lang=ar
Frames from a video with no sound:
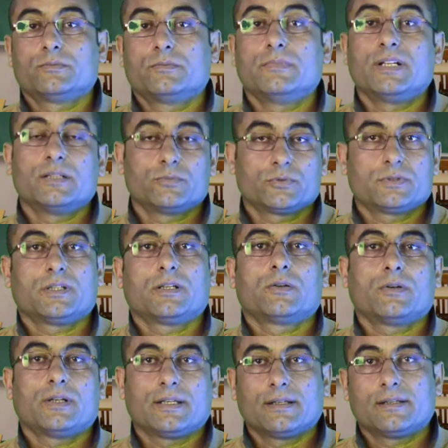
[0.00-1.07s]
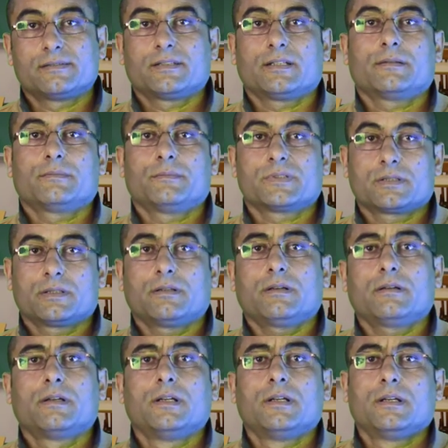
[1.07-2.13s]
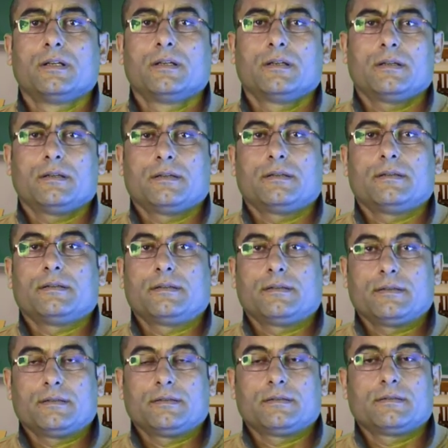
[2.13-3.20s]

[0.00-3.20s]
ما يمت للغه الانجليزيه بصفة السلع آه،